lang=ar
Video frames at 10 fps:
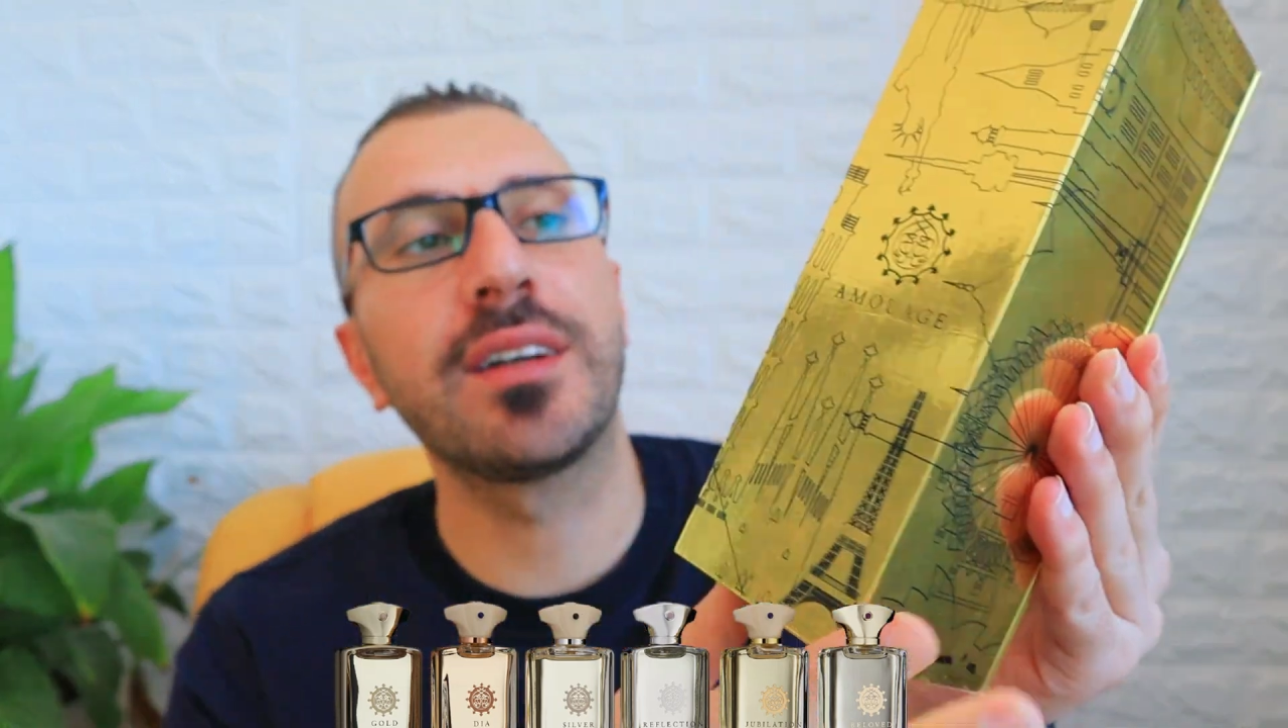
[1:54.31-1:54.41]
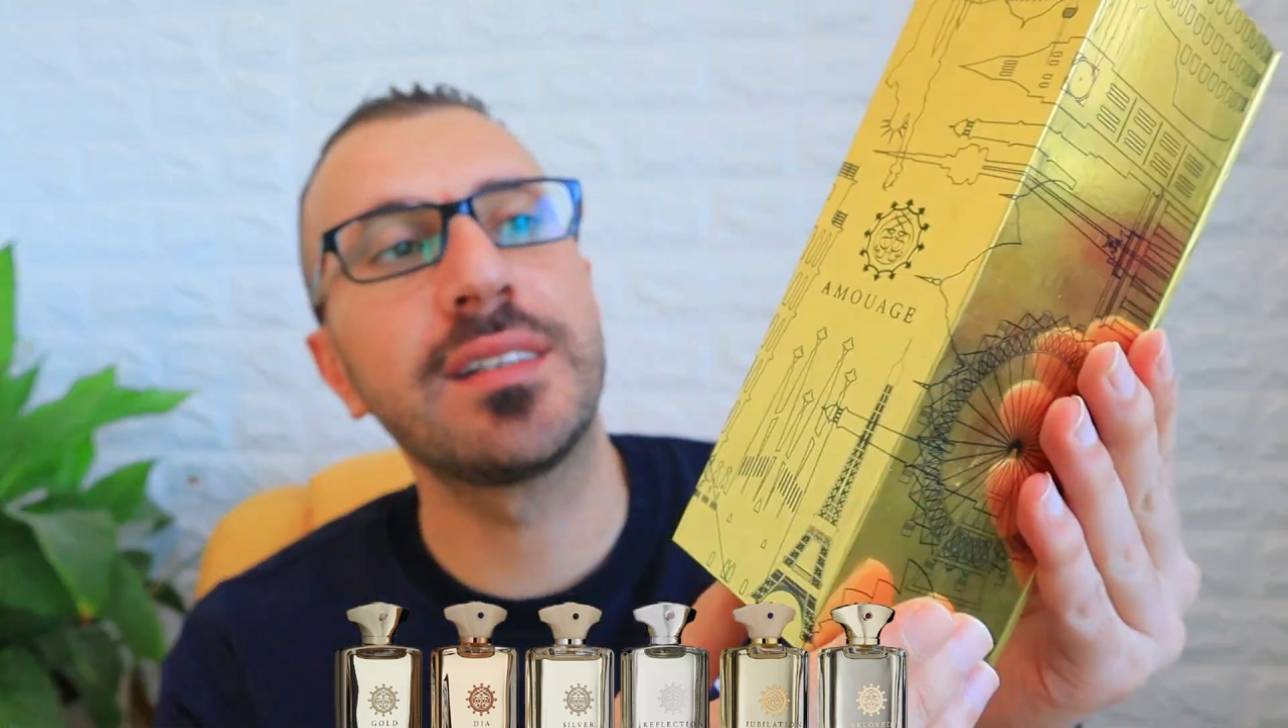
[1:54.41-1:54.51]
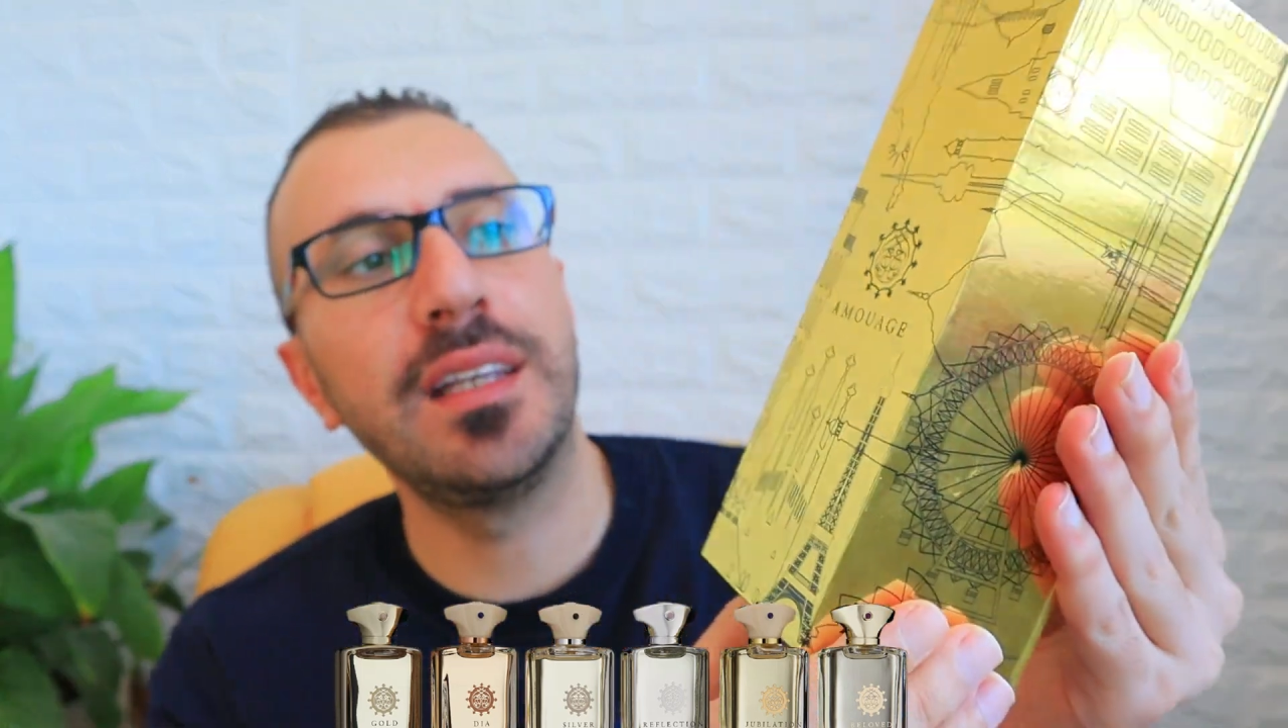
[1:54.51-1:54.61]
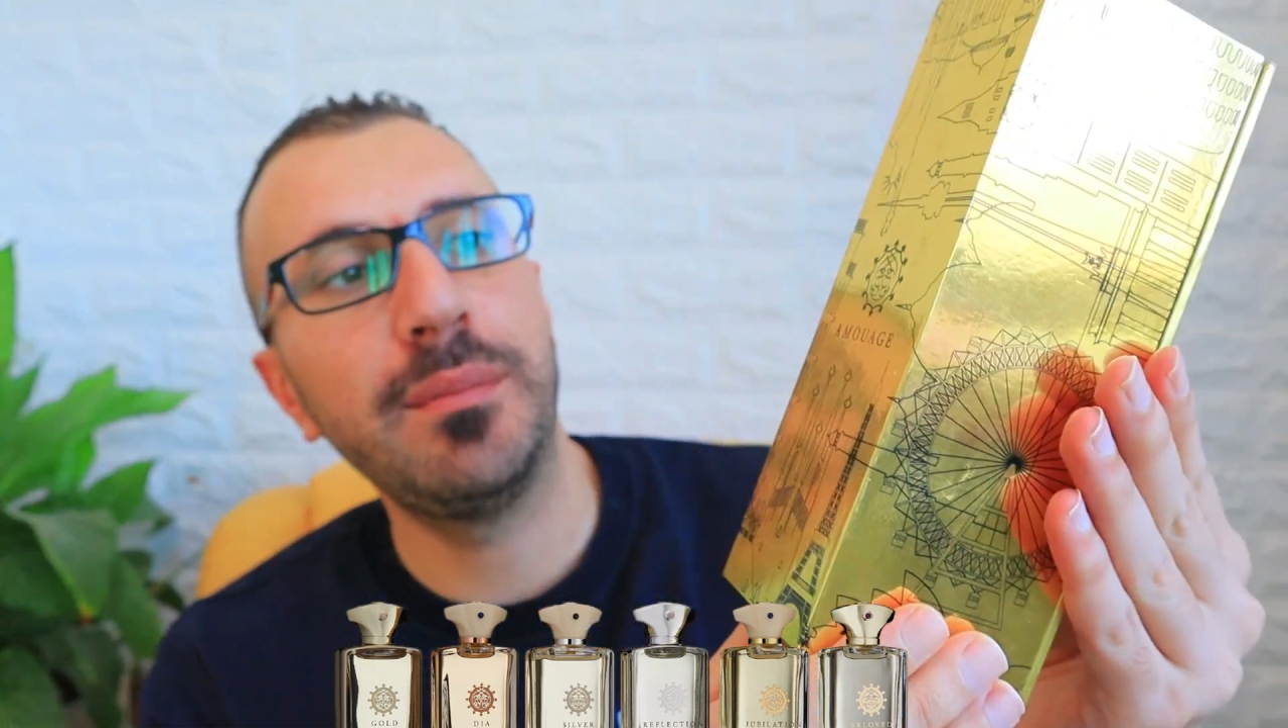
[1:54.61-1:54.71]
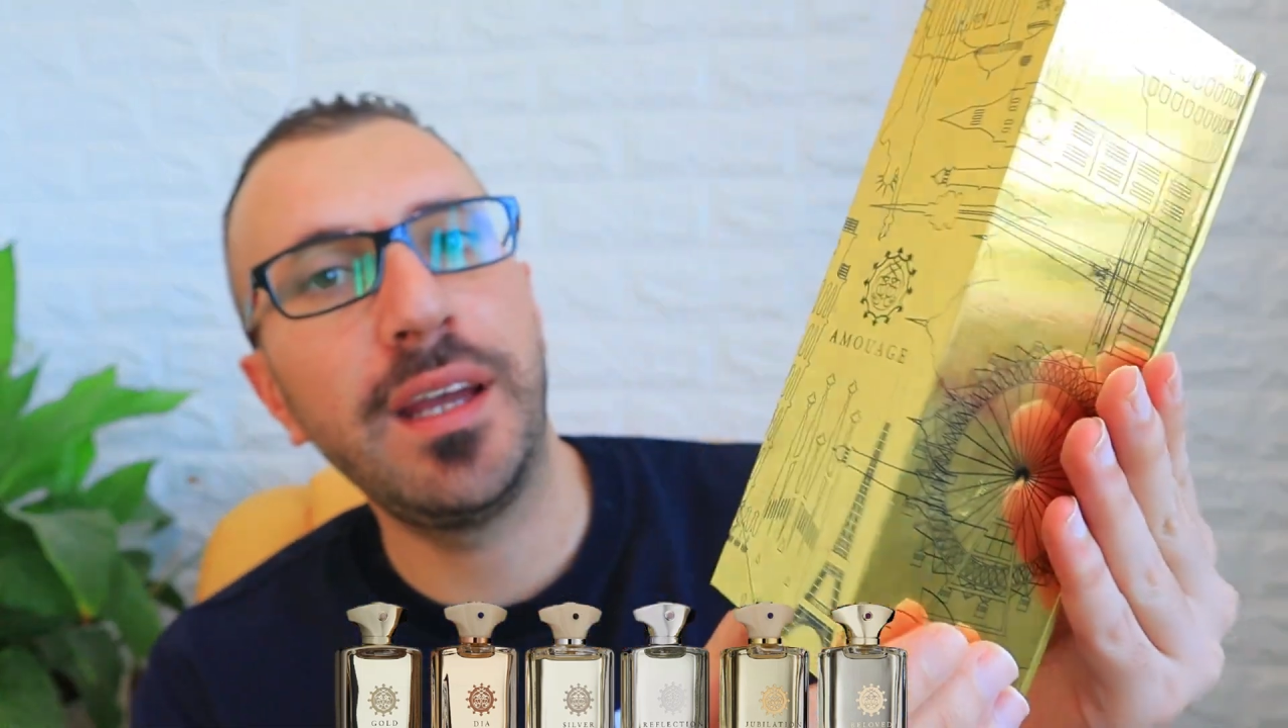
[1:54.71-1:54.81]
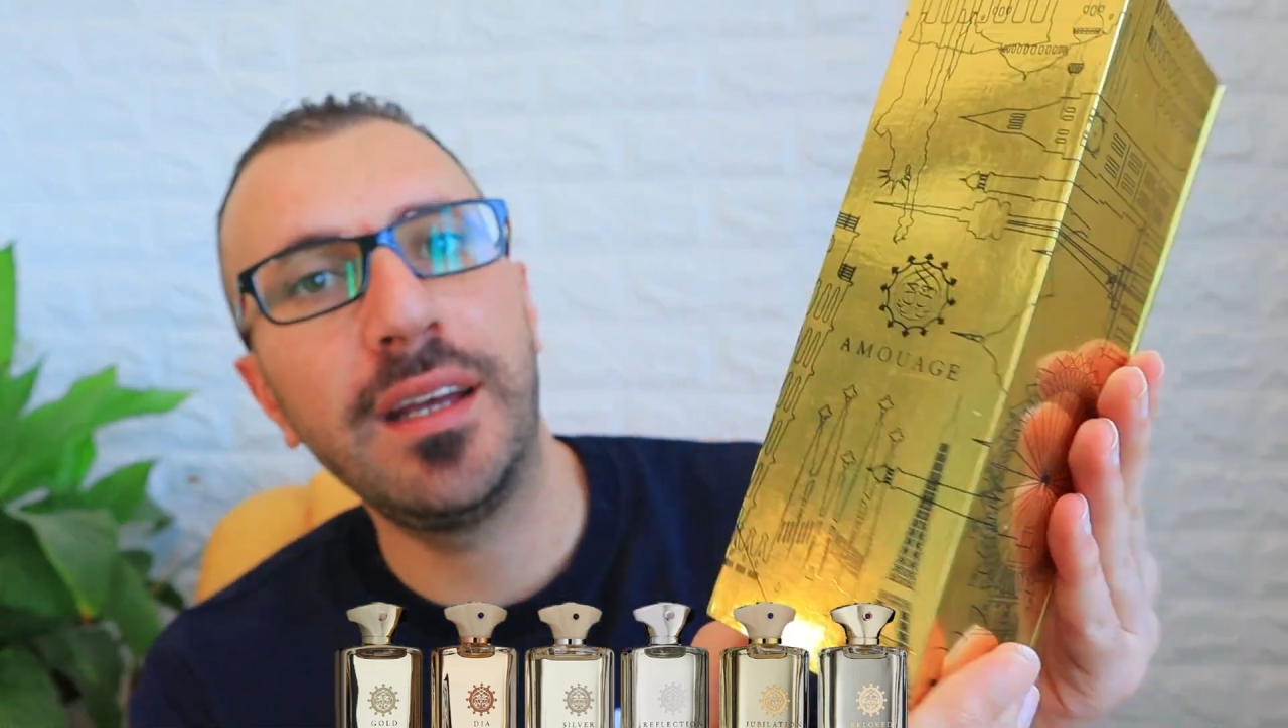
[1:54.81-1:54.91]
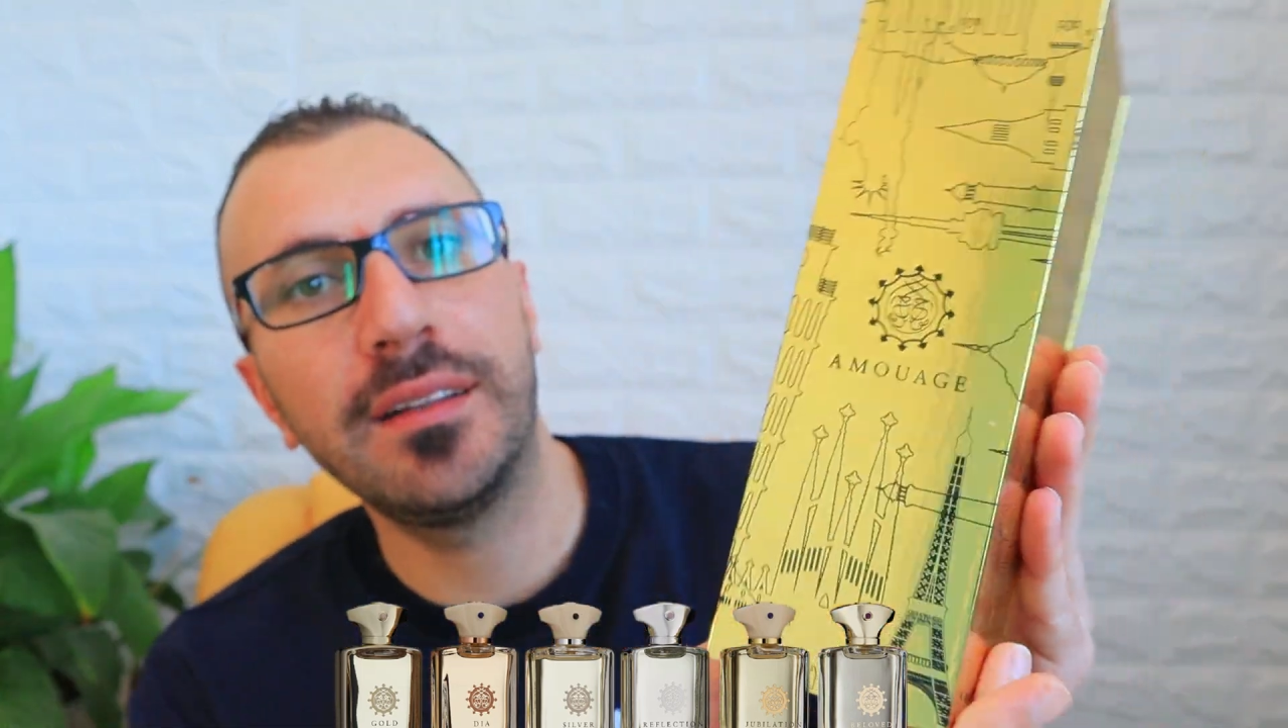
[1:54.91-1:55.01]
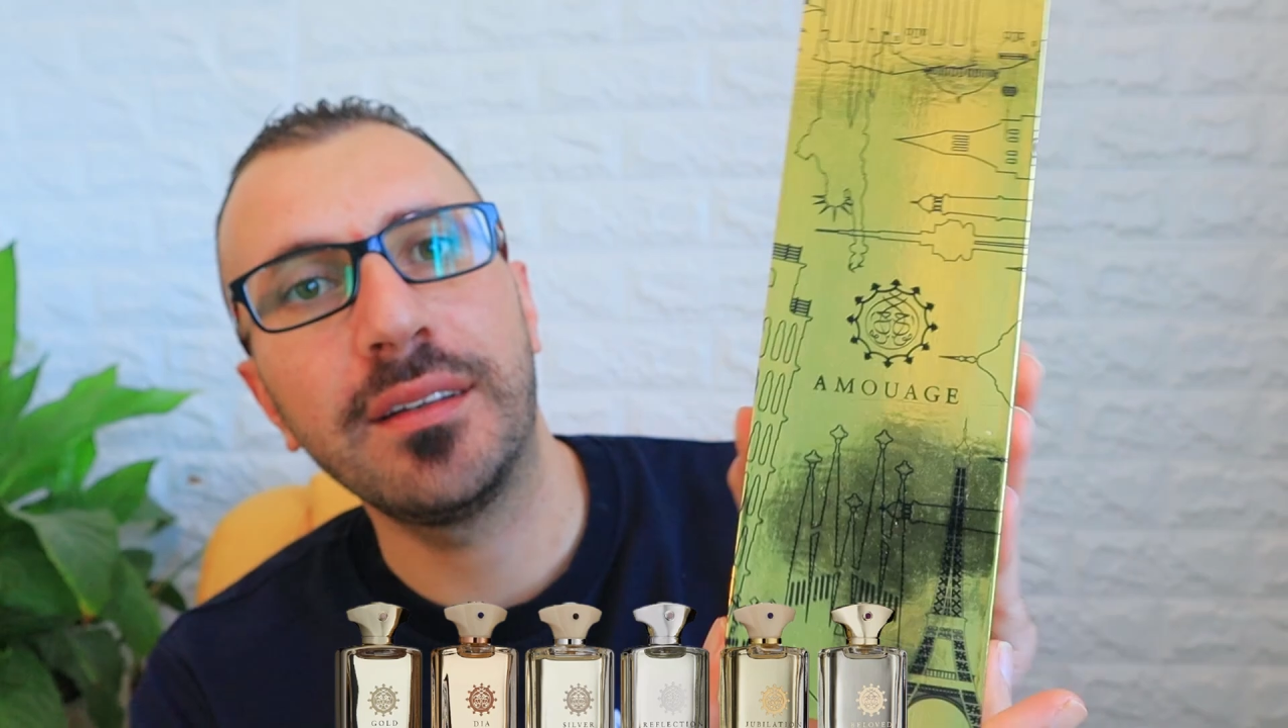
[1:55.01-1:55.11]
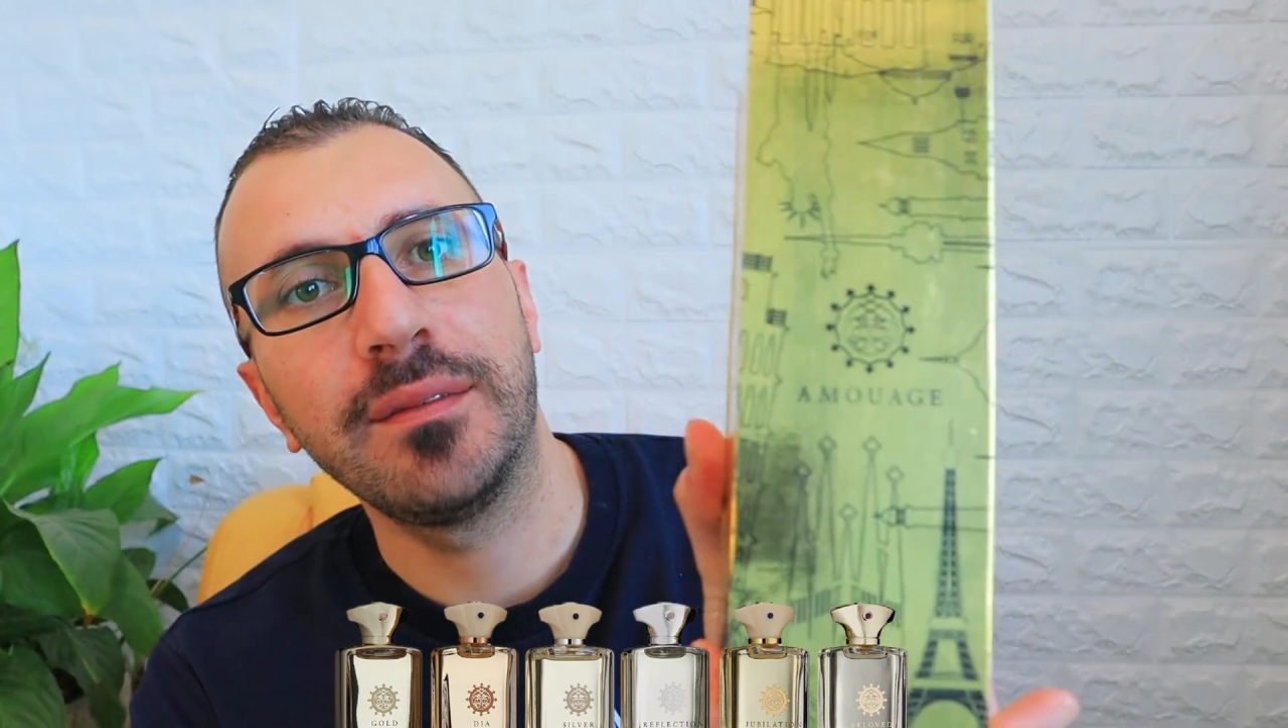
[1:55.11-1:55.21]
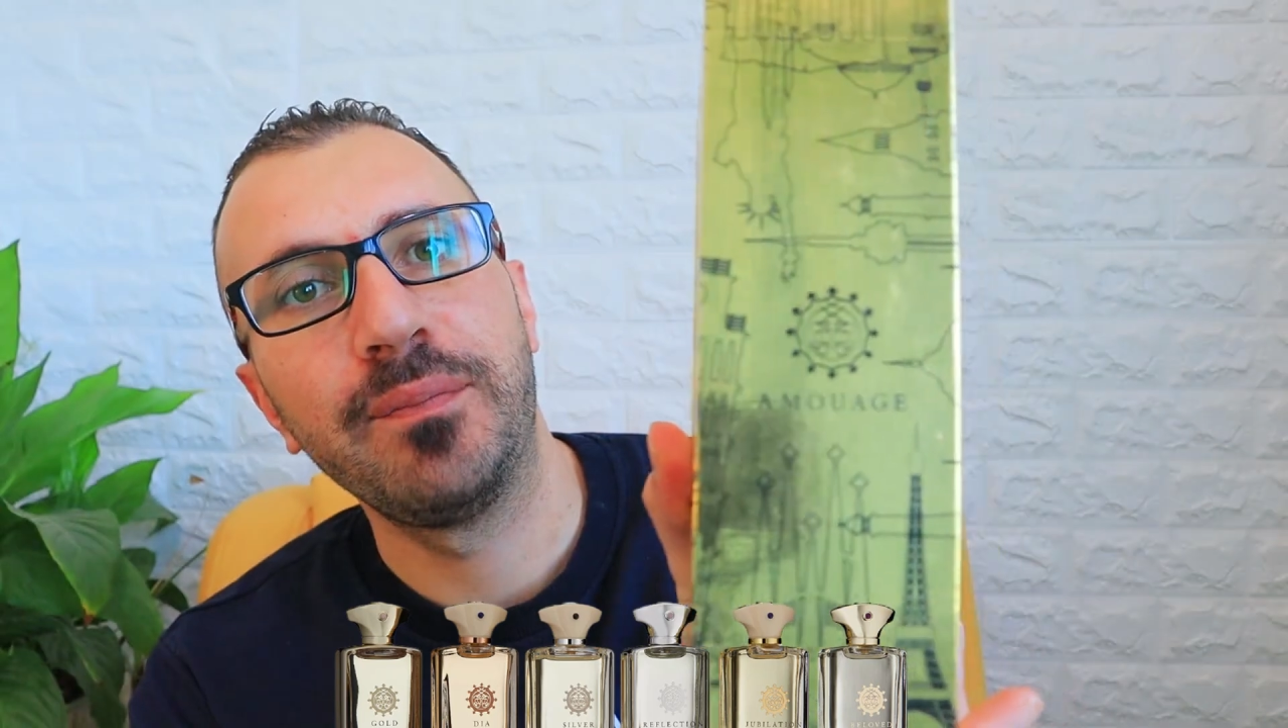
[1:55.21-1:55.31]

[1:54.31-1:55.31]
تقسيمات